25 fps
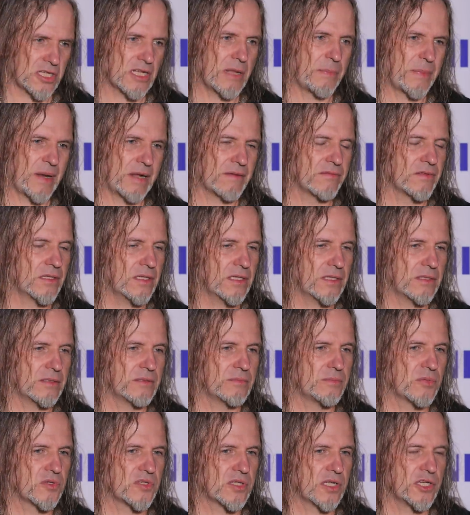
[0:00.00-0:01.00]
tak naprawdę
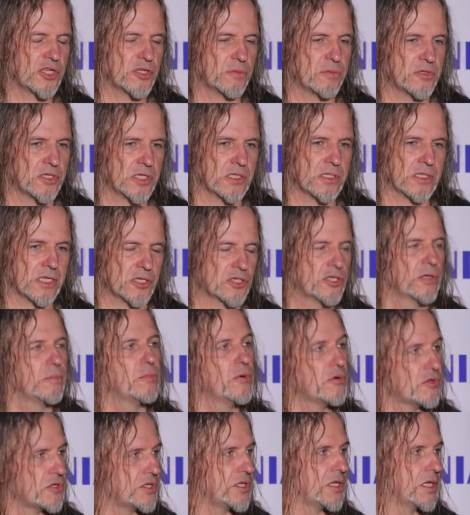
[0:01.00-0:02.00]
poznaliśmy się znacznie
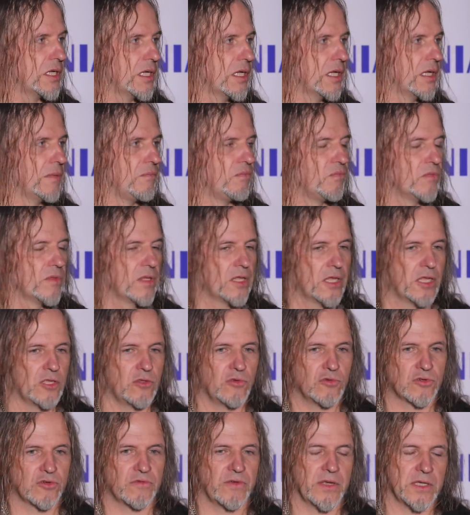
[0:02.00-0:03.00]
później,
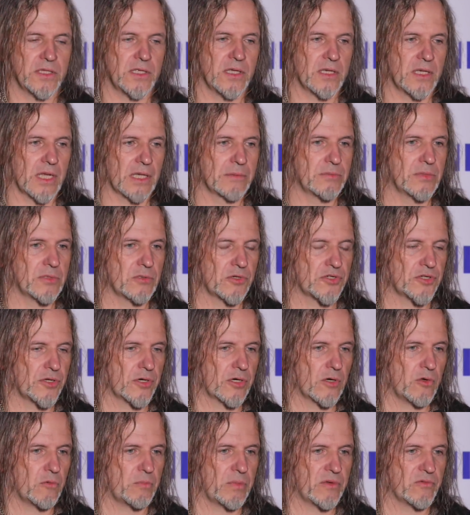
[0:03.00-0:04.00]
kiedy już Wejder jakby
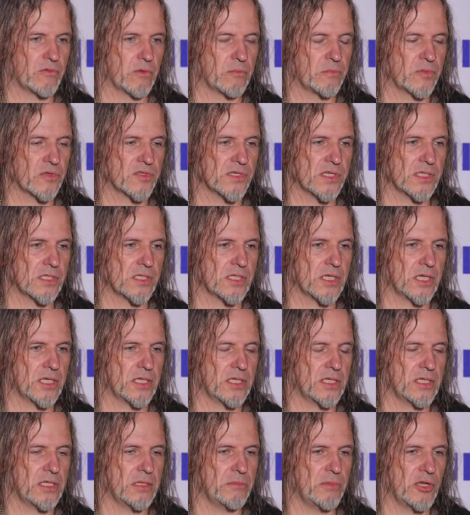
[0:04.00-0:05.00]
osiągnął pewną
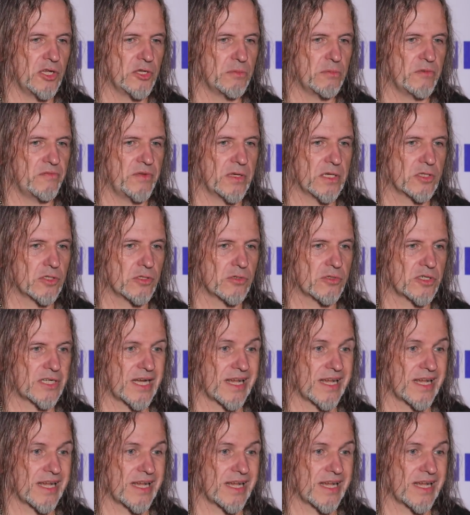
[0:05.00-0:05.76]
pozycję i mieliśmy większą